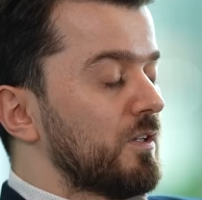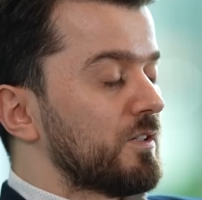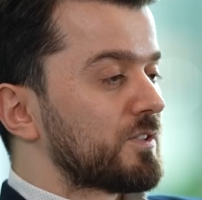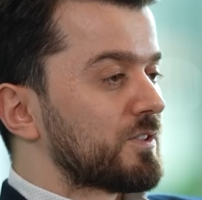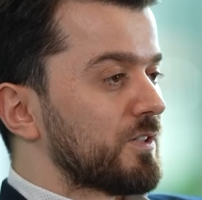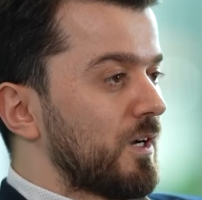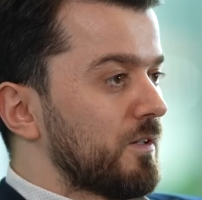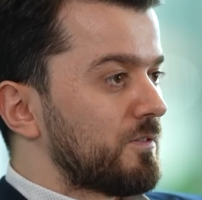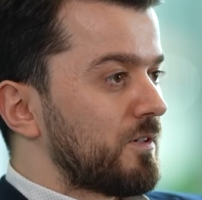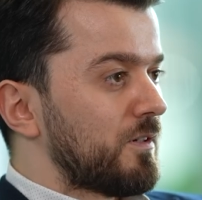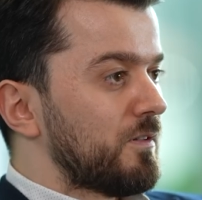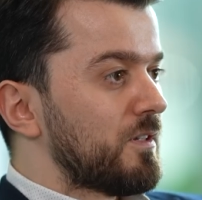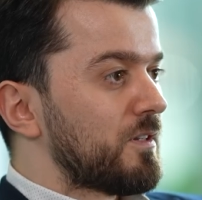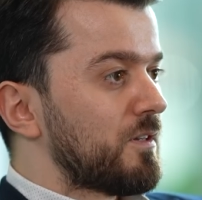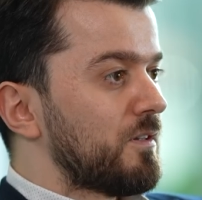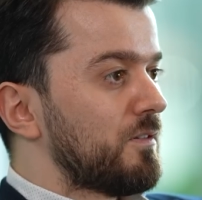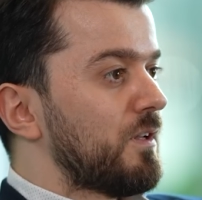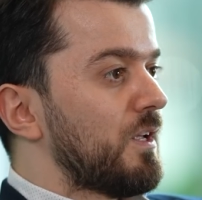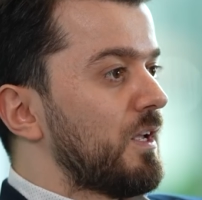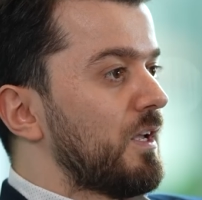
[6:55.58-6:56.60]

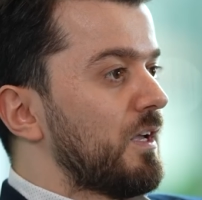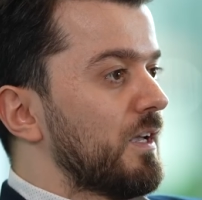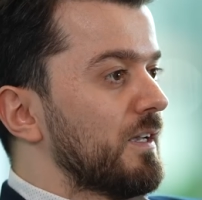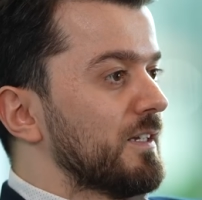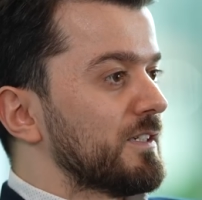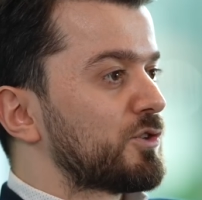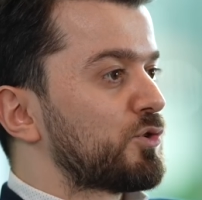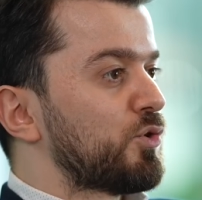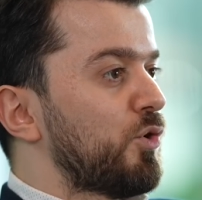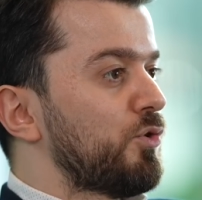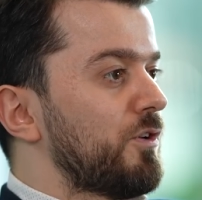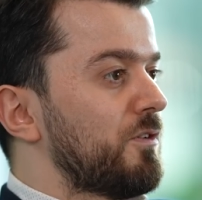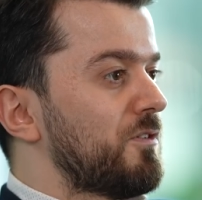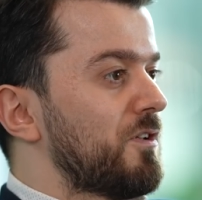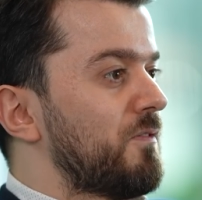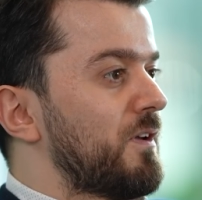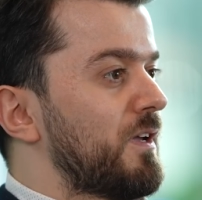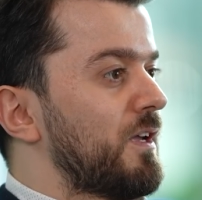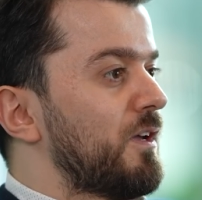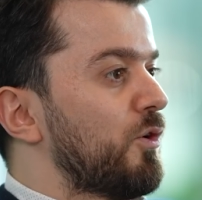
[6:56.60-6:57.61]
Saldırıların
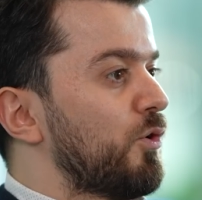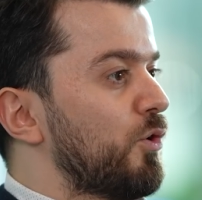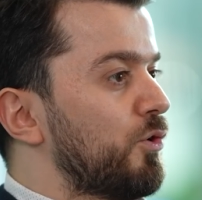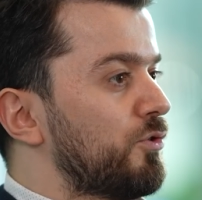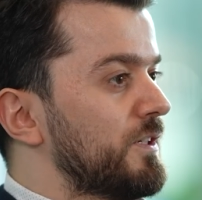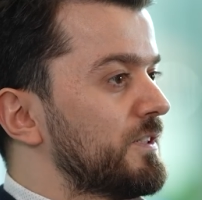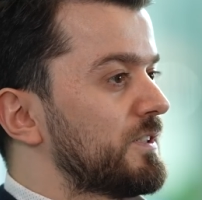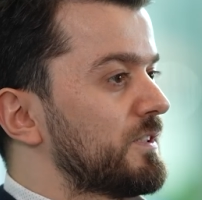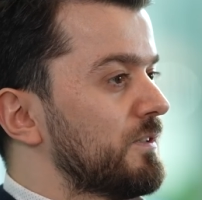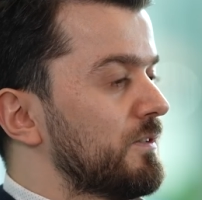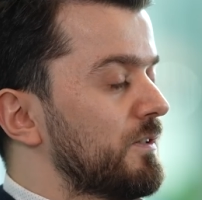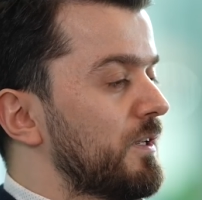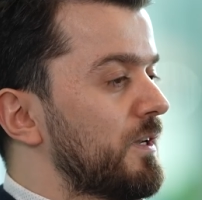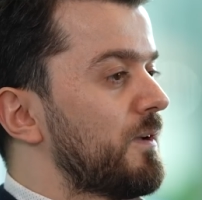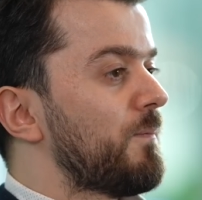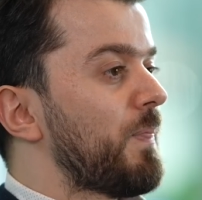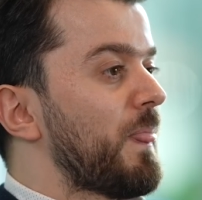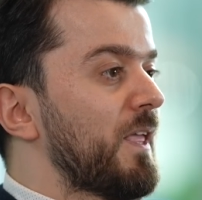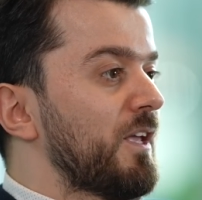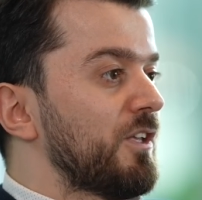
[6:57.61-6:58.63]
Estonya'da ve ötesinde
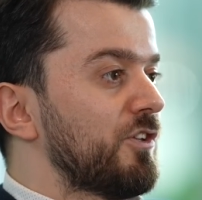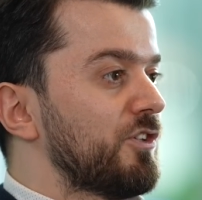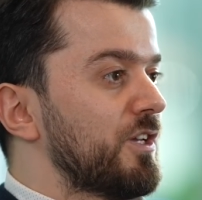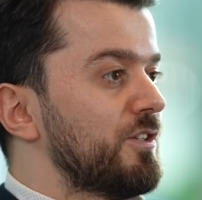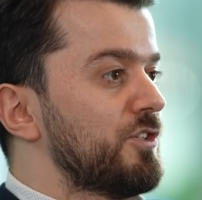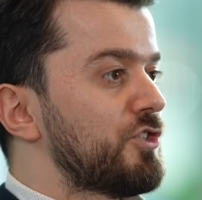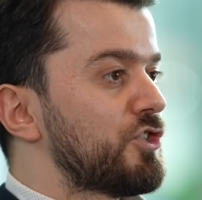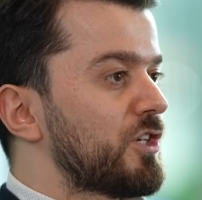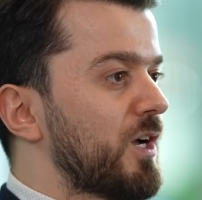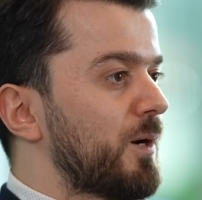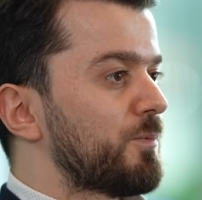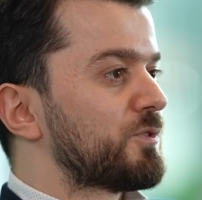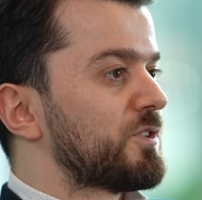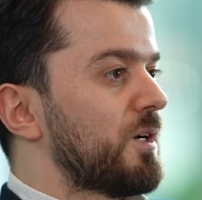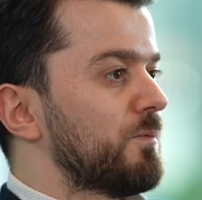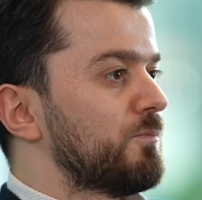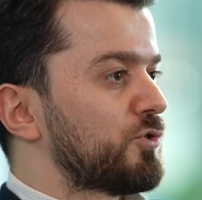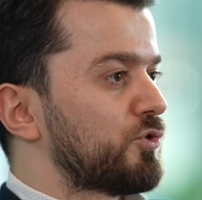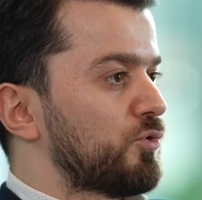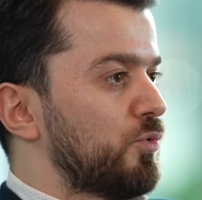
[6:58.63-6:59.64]
geniş
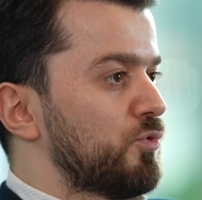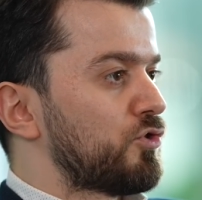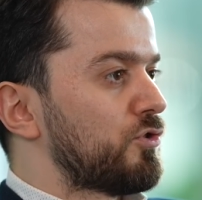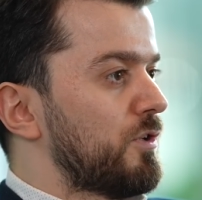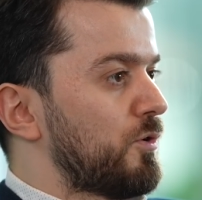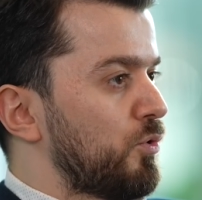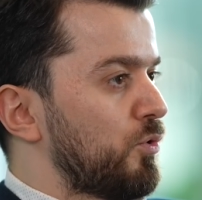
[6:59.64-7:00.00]
kapsamlı sonuçlar